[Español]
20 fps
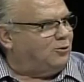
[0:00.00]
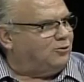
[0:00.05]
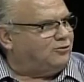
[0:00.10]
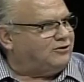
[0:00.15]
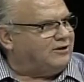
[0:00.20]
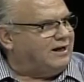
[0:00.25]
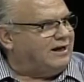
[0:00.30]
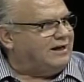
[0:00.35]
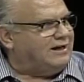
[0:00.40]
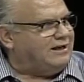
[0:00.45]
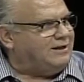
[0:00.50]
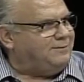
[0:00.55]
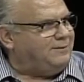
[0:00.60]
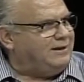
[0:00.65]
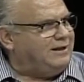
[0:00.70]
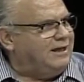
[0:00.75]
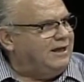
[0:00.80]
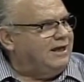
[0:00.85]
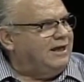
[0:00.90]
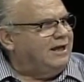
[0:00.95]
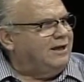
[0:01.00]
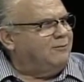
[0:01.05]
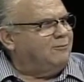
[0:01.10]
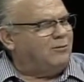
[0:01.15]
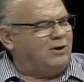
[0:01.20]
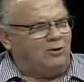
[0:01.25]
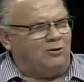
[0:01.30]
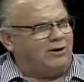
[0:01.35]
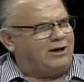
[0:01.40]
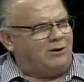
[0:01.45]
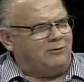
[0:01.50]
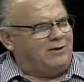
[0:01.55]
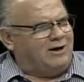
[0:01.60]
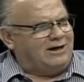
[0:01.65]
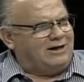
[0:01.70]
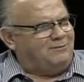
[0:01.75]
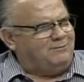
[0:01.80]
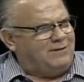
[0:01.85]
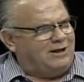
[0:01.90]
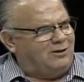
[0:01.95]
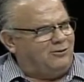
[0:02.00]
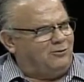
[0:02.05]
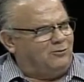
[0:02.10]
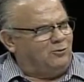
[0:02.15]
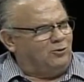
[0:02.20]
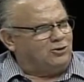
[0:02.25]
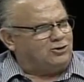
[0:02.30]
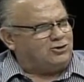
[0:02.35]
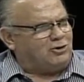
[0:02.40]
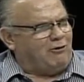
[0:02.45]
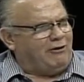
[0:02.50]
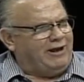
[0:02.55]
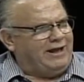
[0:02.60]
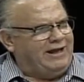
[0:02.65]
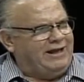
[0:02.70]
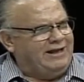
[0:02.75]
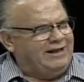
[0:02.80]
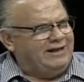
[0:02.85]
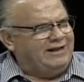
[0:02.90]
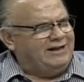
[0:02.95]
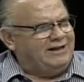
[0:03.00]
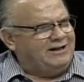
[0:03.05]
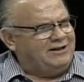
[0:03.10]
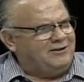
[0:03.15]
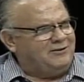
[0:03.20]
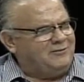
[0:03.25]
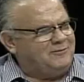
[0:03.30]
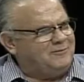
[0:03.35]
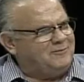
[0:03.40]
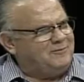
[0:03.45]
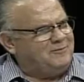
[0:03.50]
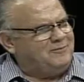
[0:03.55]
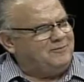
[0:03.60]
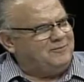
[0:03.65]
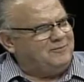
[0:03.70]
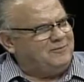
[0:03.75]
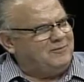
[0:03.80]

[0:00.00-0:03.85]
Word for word: José Garibi. Bueno, que no ha cambiado mucho, ¿eh? Oiga, doctor, bueno, a ver, si el